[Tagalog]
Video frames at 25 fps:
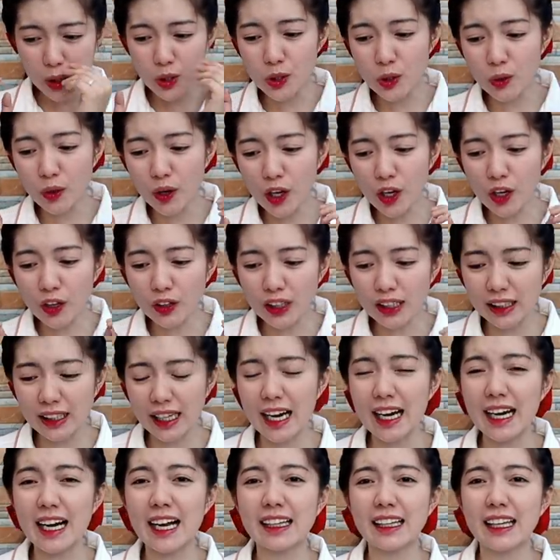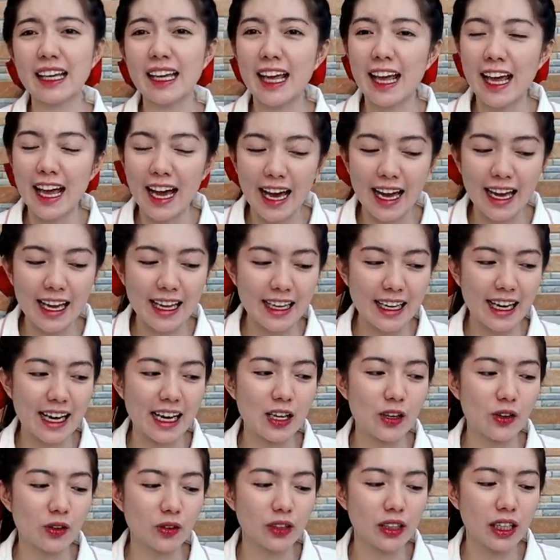So, ngayon, tatry natin gayahin
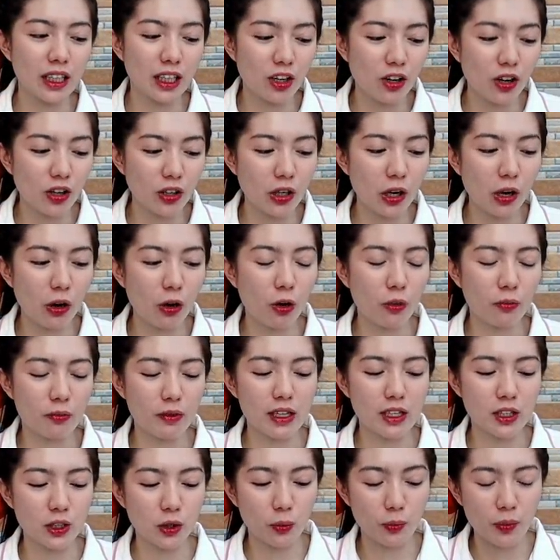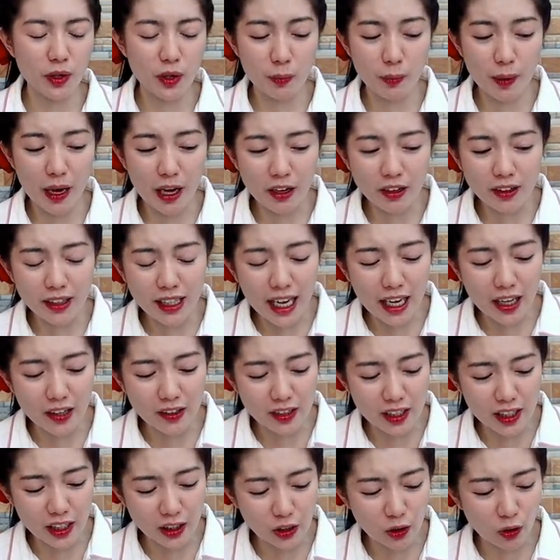nga yung Dalgona coffee. So, meron
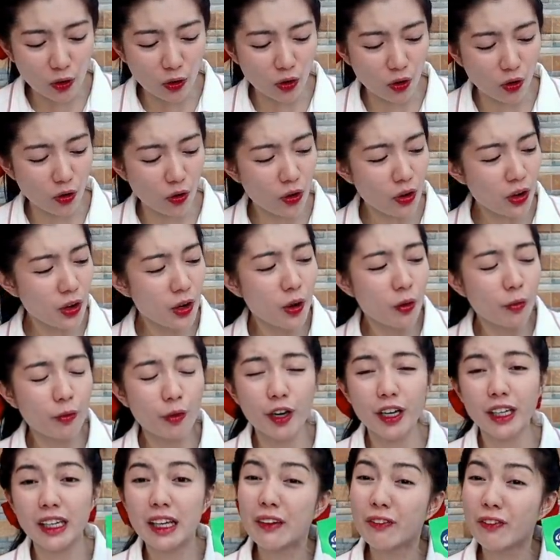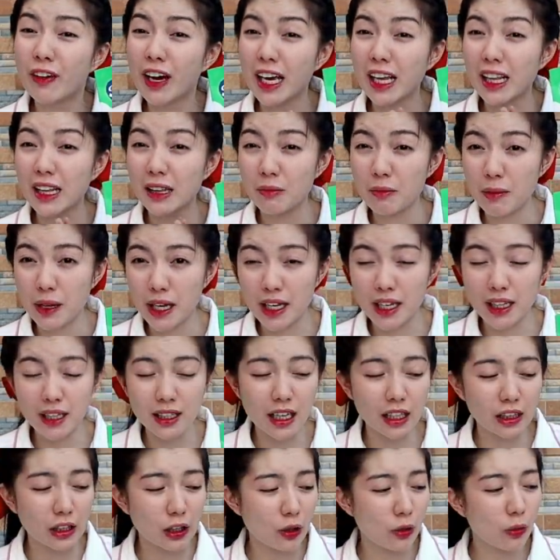tayo dito 45
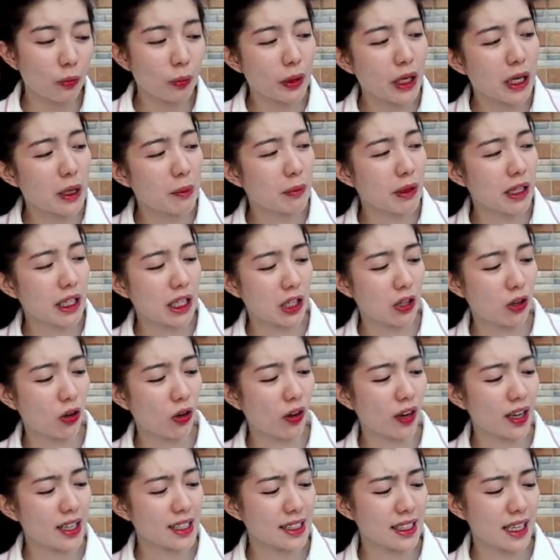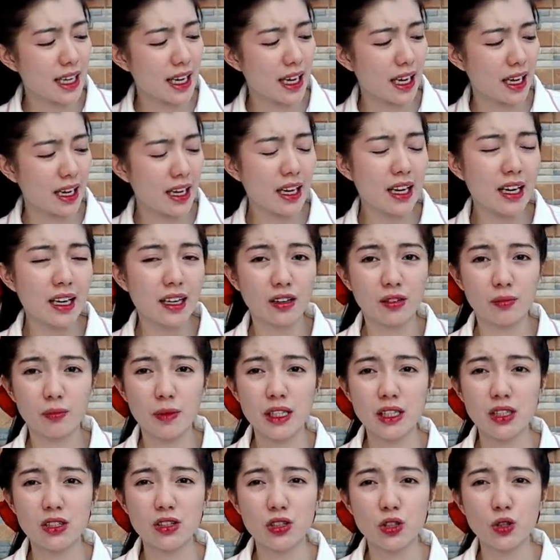ml. Ito yung pinabili ko kasi
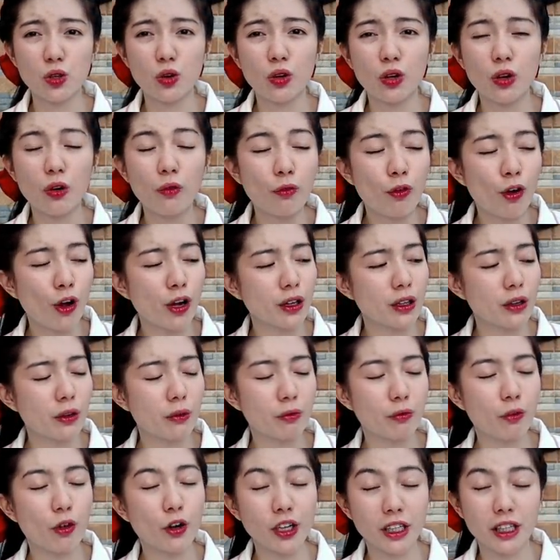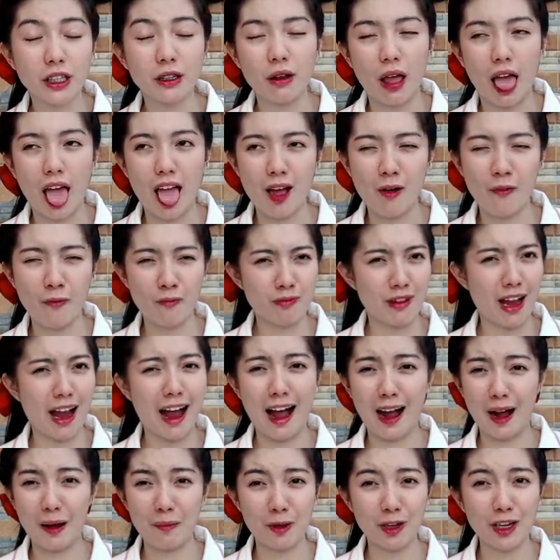mas gusto ko yung 40, eh,
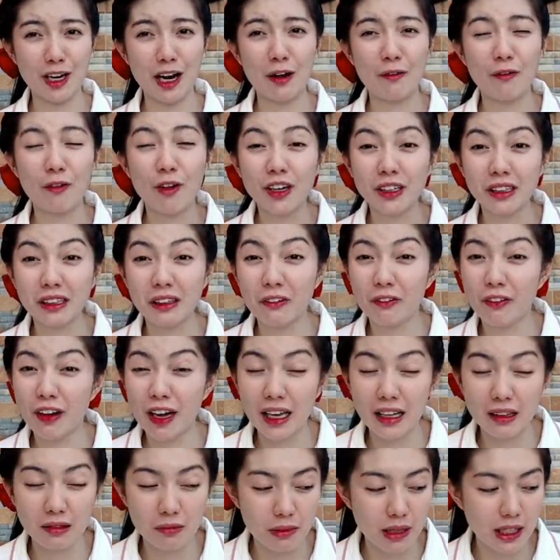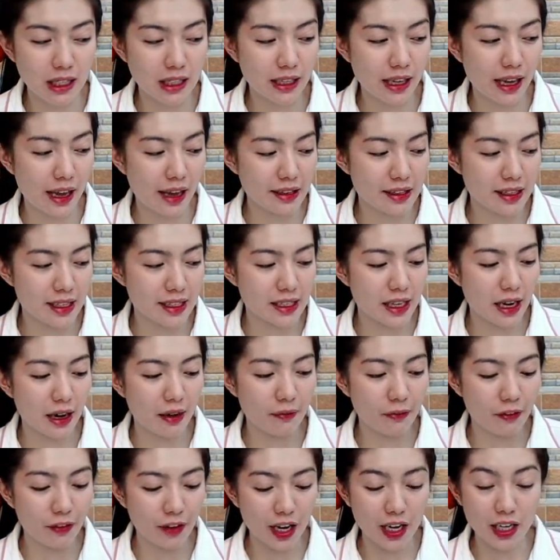nakakabali lang, 45 ml kesa
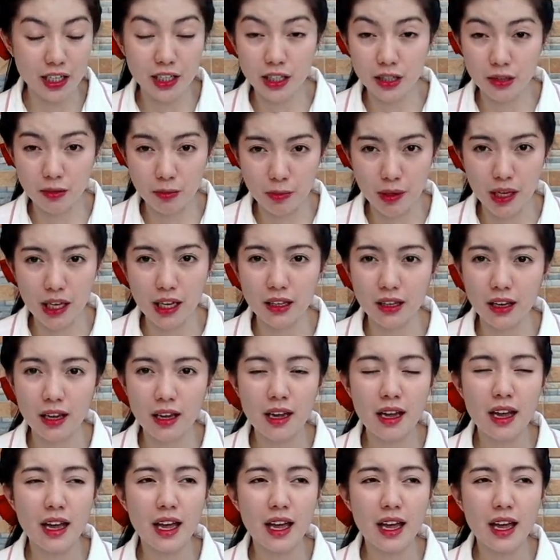sa fresh milk.